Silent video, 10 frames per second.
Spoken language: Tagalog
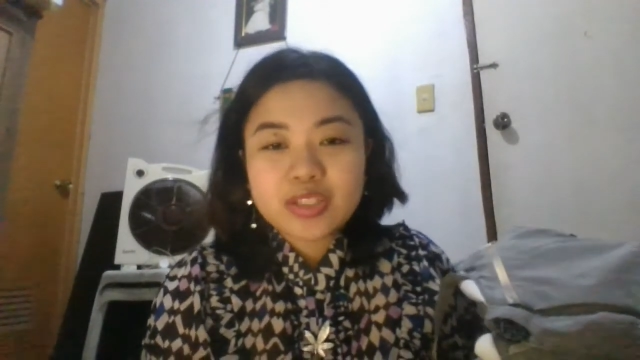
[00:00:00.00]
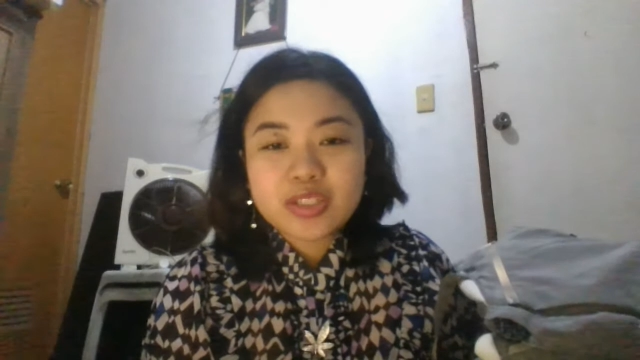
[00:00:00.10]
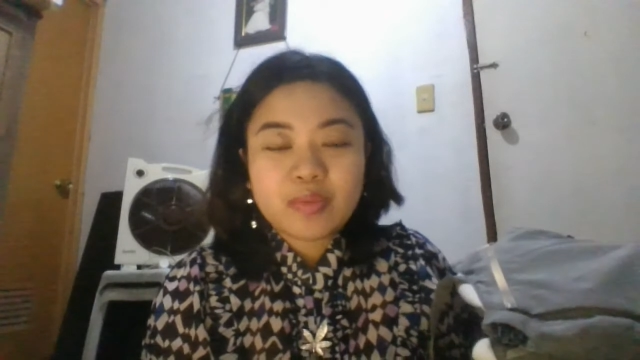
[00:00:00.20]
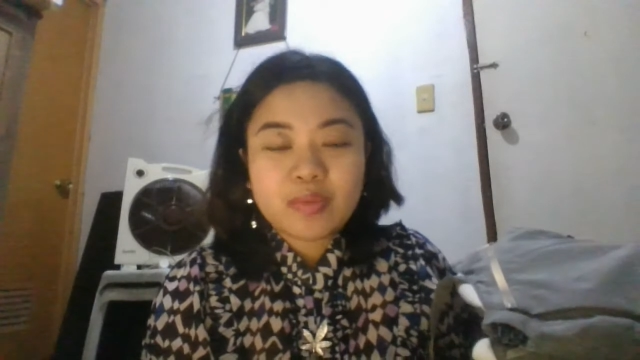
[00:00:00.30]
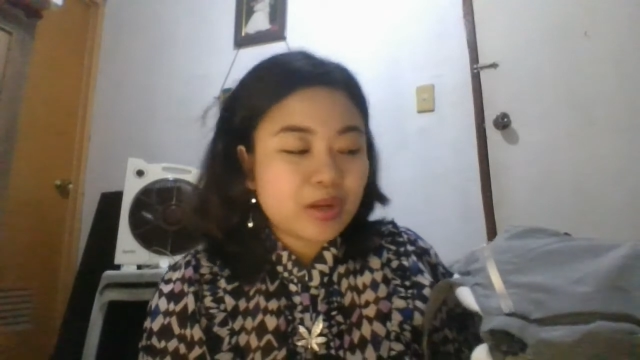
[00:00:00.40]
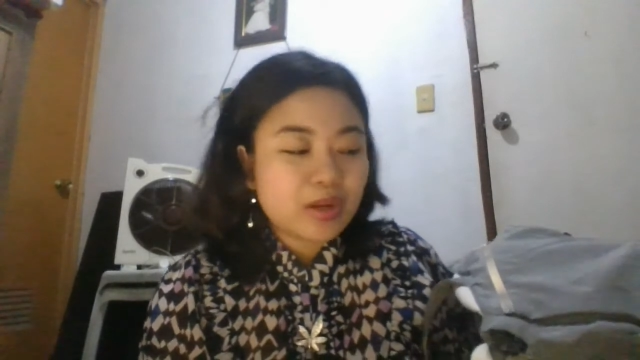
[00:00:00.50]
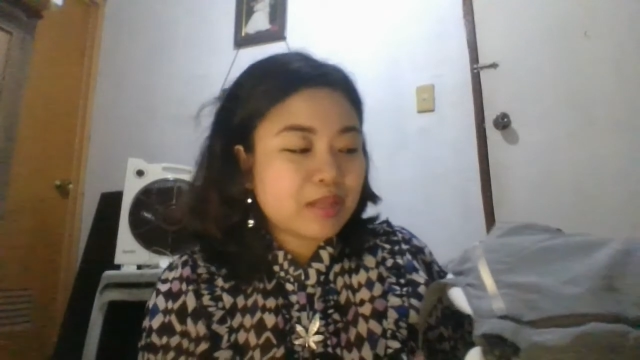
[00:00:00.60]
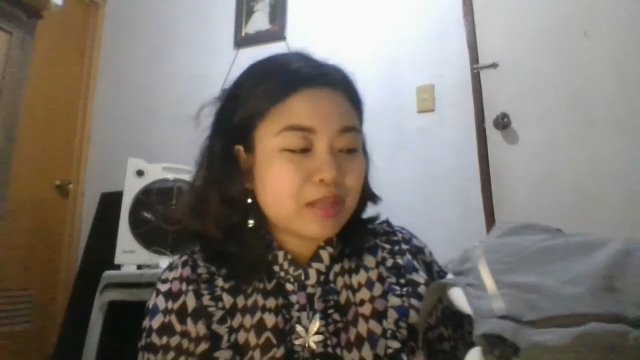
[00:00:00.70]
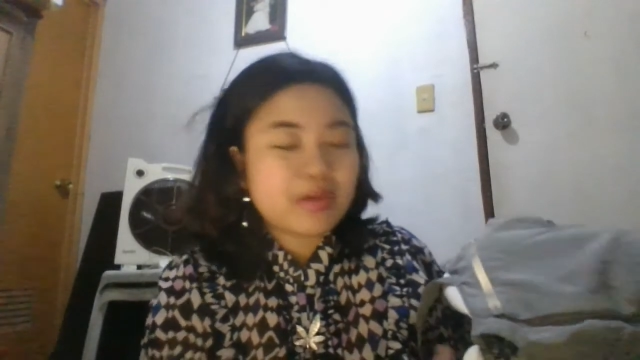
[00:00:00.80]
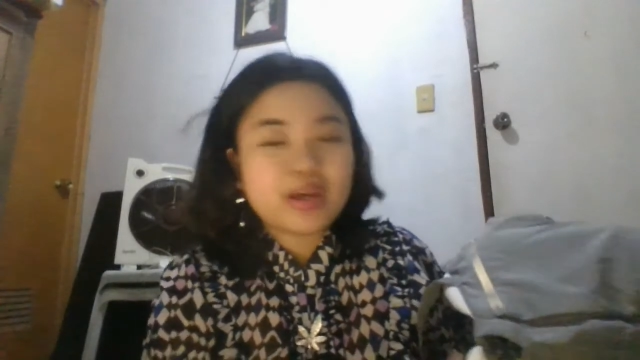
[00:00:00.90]
So,
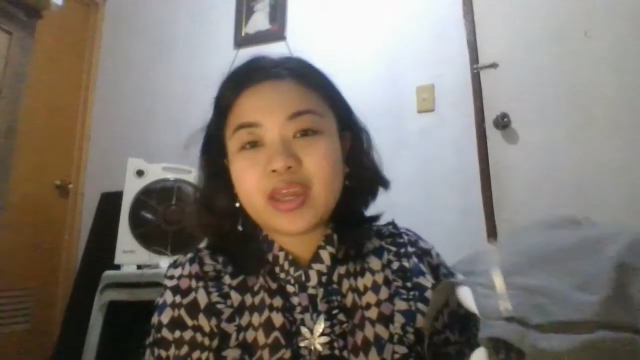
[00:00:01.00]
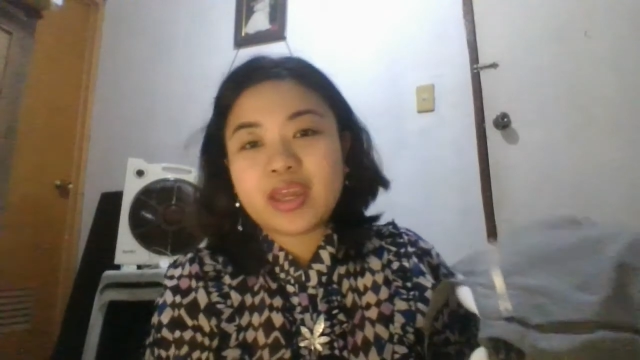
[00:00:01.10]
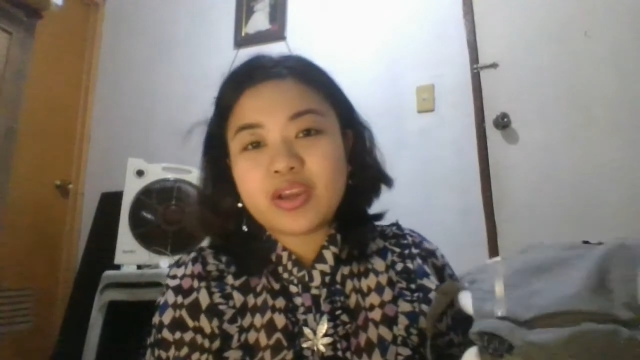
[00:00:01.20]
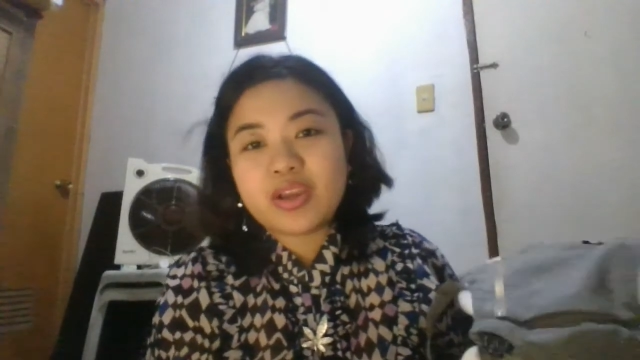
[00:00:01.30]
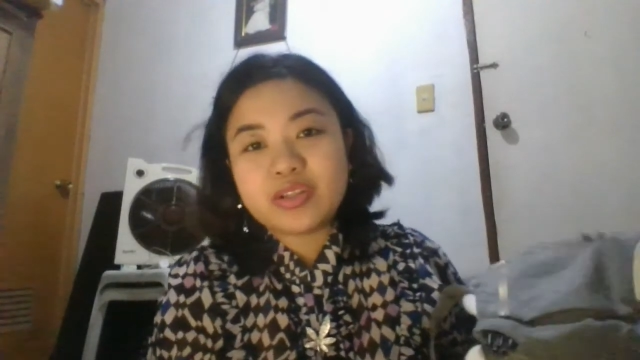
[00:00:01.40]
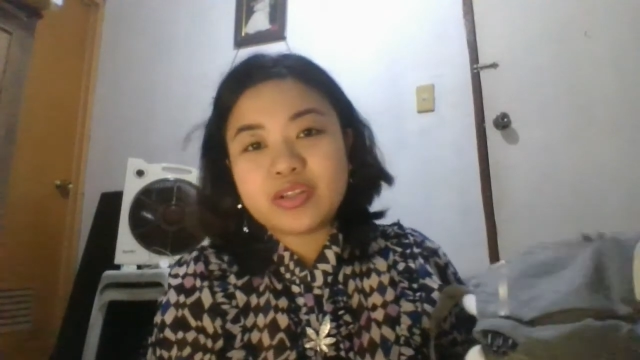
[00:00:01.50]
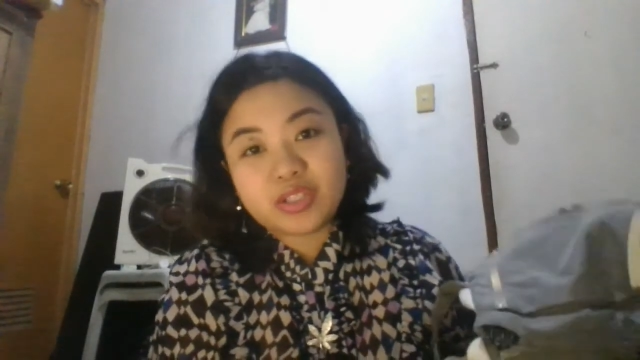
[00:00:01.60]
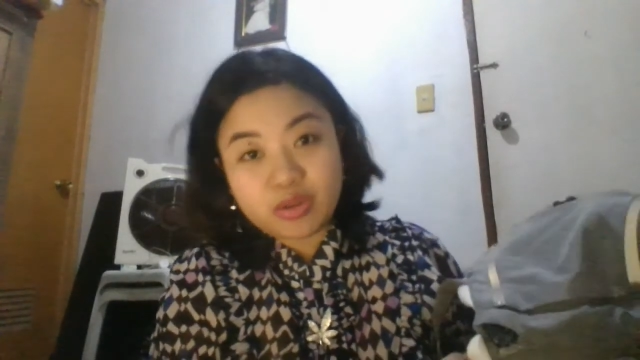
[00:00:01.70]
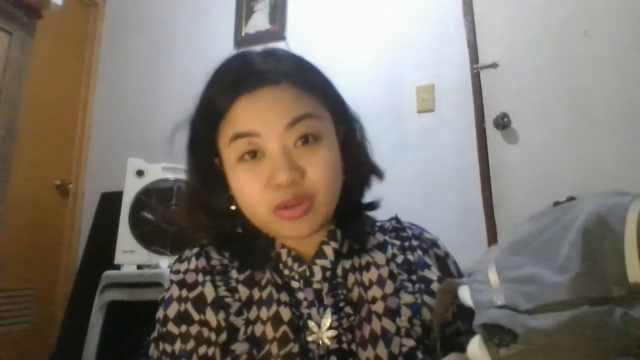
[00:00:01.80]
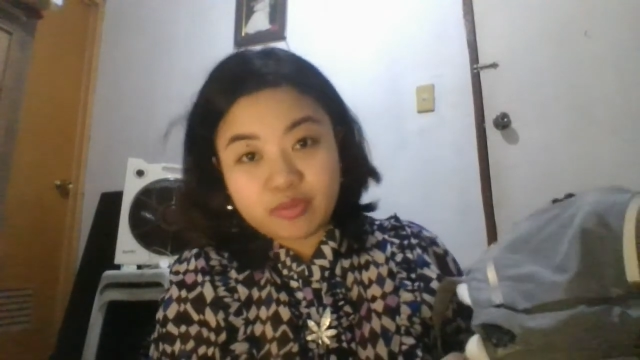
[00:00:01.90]
meron din mga carriers
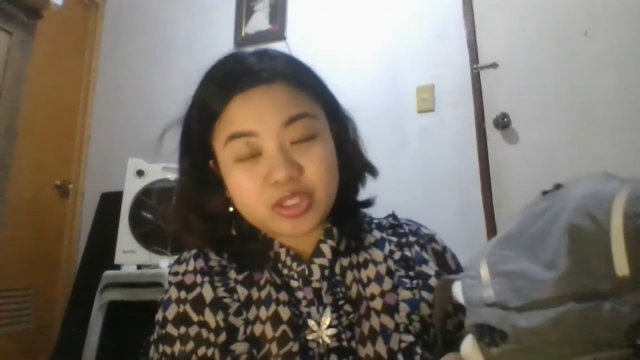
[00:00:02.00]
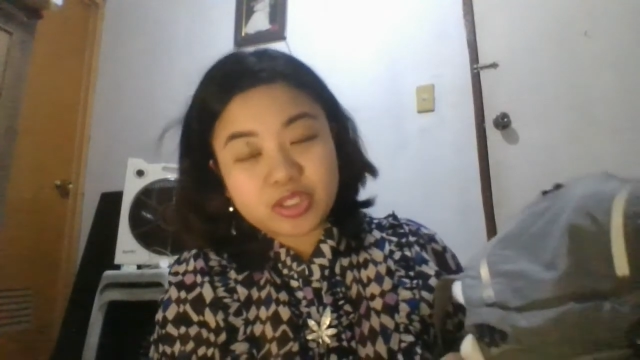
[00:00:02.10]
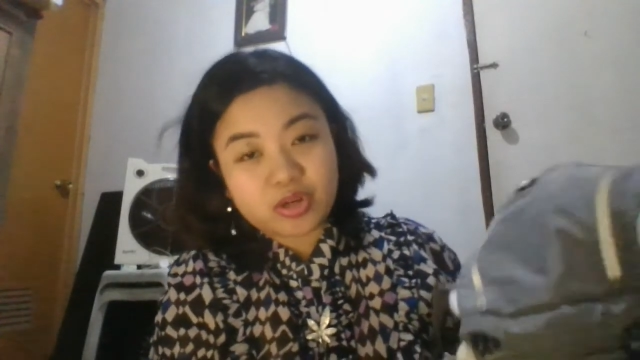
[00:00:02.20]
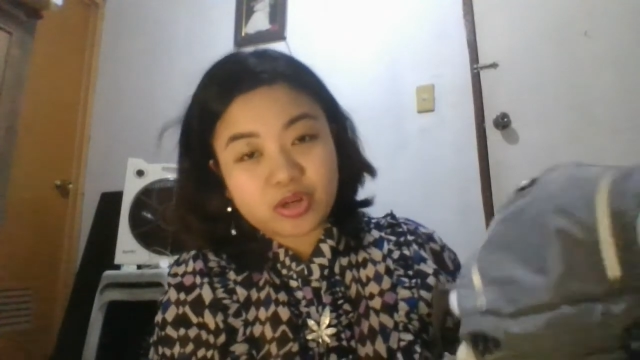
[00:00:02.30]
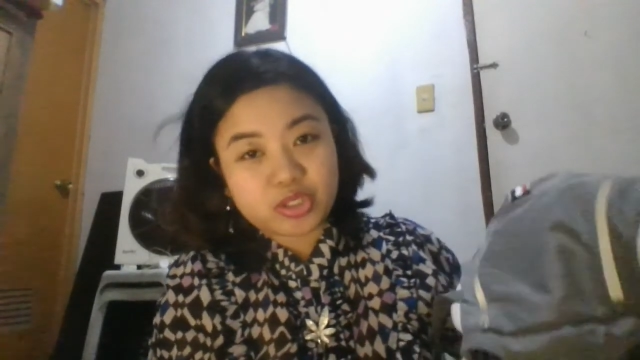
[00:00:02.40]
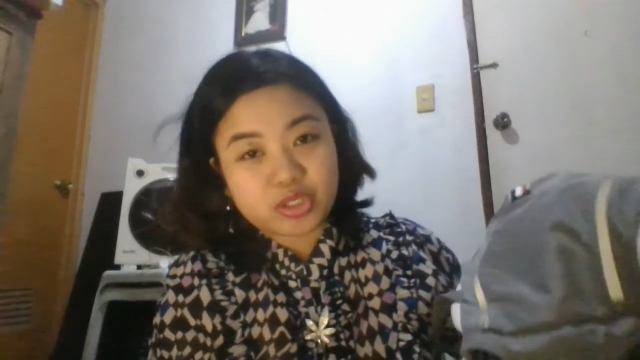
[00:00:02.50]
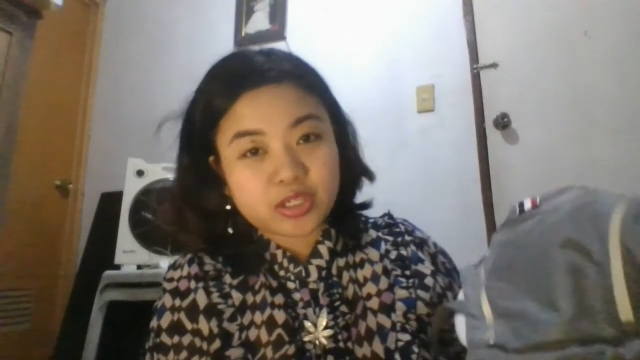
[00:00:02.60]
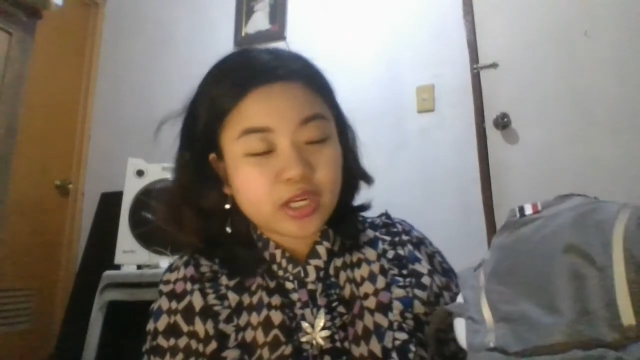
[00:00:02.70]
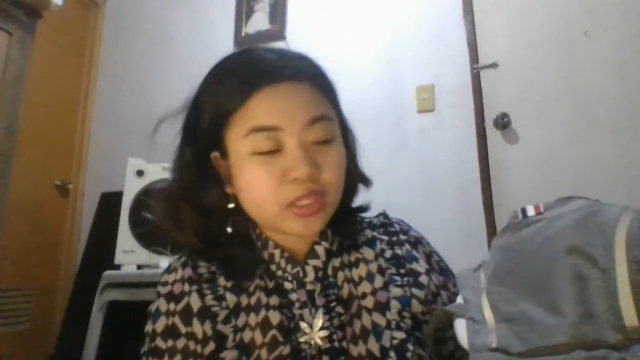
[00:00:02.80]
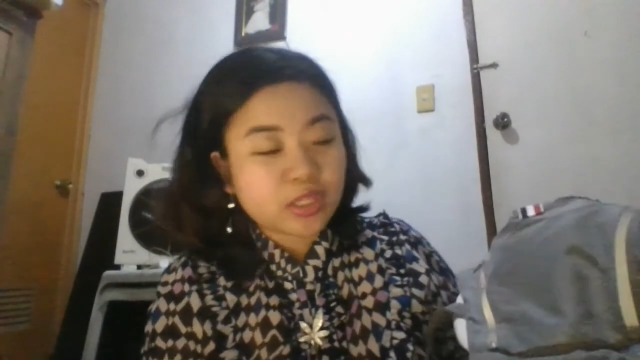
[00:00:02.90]
na soft structure